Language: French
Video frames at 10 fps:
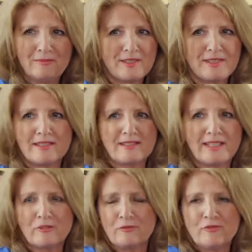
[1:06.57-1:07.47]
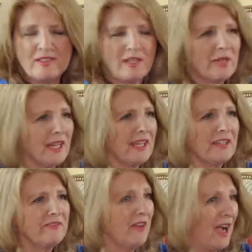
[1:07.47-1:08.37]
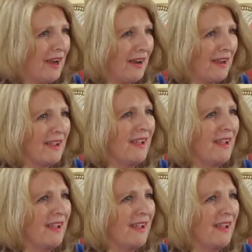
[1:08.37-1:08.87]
c'est ce que vous aimeriez faire.